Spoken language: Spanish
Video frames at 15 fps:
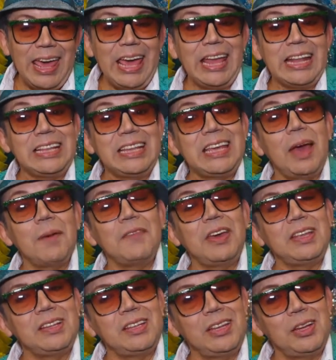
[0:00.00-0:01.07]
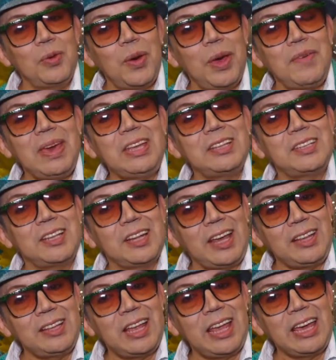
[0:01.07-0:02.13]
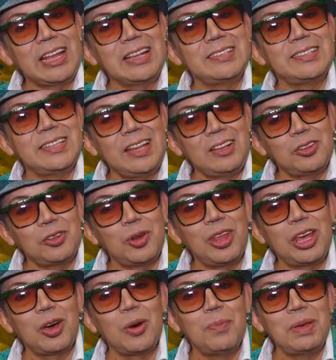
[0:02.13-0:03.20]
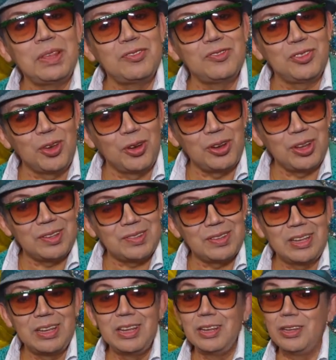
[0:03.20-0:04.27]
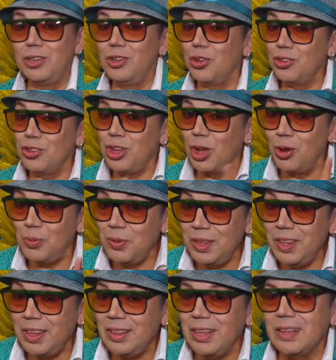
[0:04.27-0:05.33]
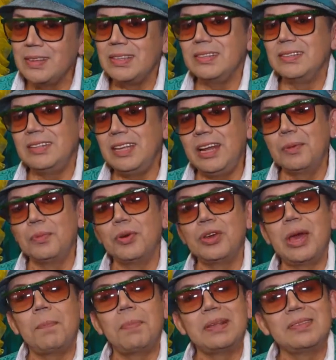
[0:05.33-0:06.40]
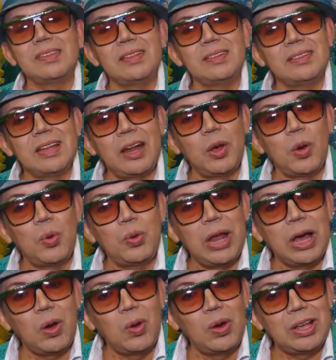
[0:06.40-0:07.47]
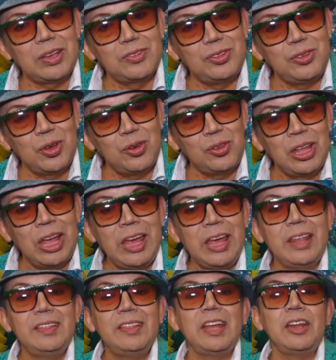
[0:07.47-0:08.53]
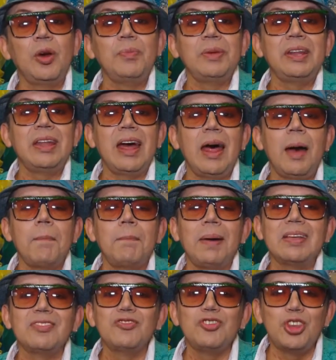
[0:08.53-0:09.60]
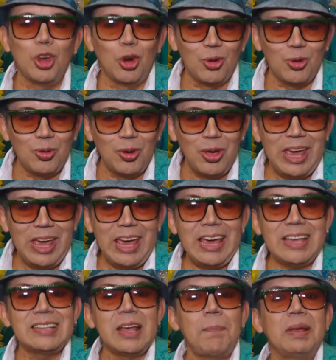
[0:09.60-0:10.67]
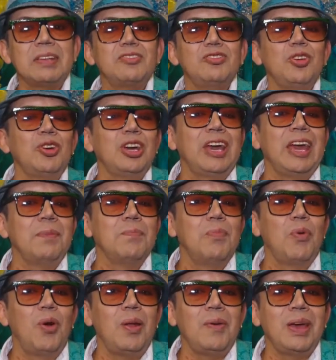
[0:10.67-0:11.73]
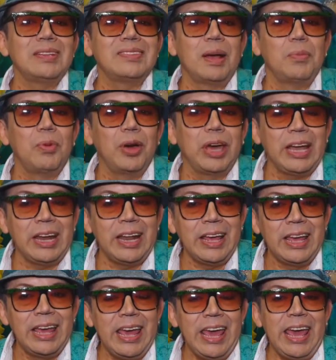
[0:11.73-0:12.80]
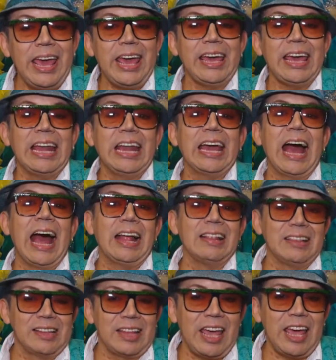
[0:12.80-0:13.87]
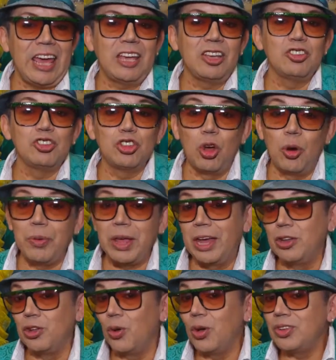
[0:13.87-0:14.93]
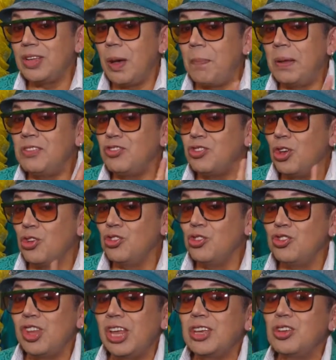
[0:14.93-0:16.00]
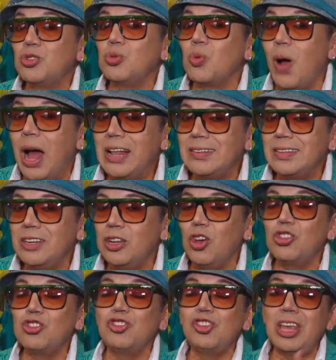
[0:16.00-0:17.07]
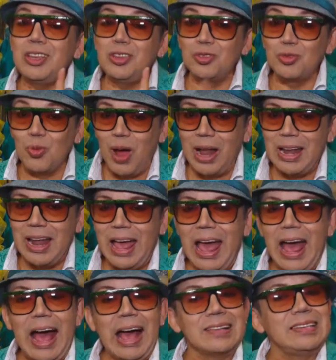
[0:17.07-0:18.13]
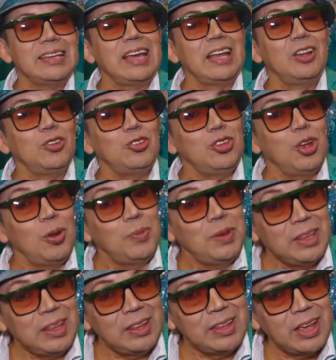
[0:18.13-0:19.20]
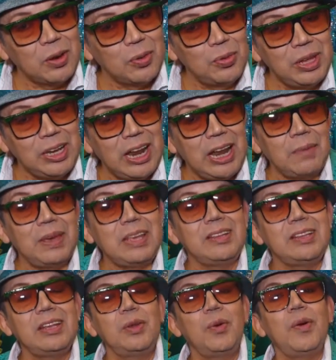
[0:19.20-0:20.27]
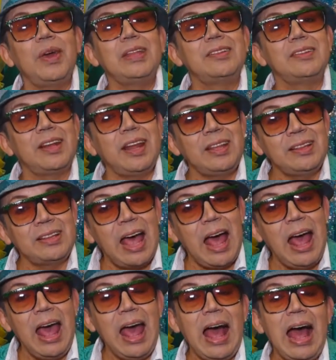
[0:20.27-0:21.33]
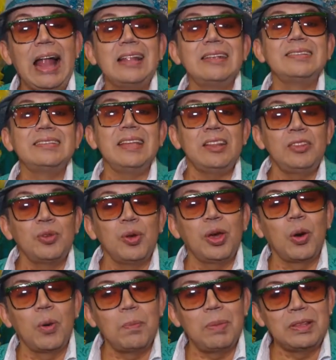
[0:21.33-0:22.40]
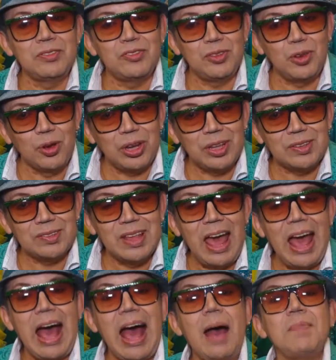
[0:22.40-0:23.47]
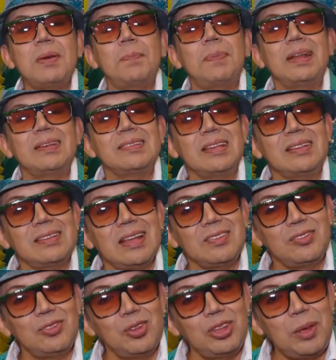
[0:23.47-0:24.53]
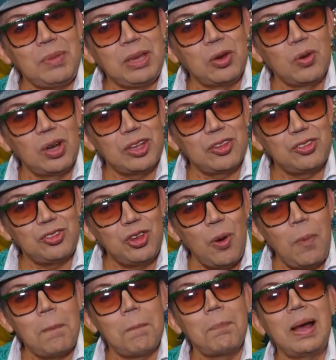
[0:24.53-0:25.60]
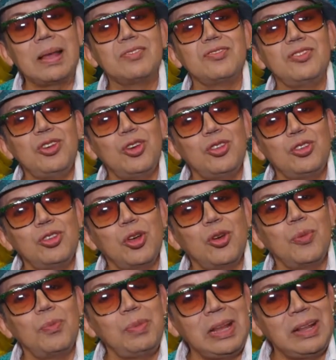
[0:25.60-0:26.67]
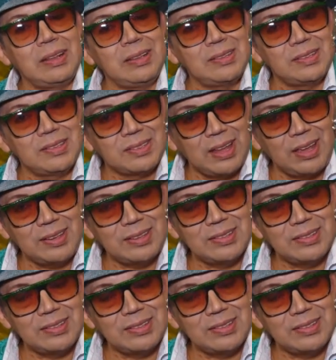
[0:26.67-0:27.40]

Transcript: el día 29 y 30 en el Centro de Convenciones. No se olviden de asistir, voy a presentar una colección denominada Pasión. Esa pasión que envuelve a esa mujer en elegante, en sobria, no esa pasión sexual, sino sensual. Así que no se olviden de acudir el 29 y 30 al Centro de Convenciones a mi presentación de mi colección Pasión 2016.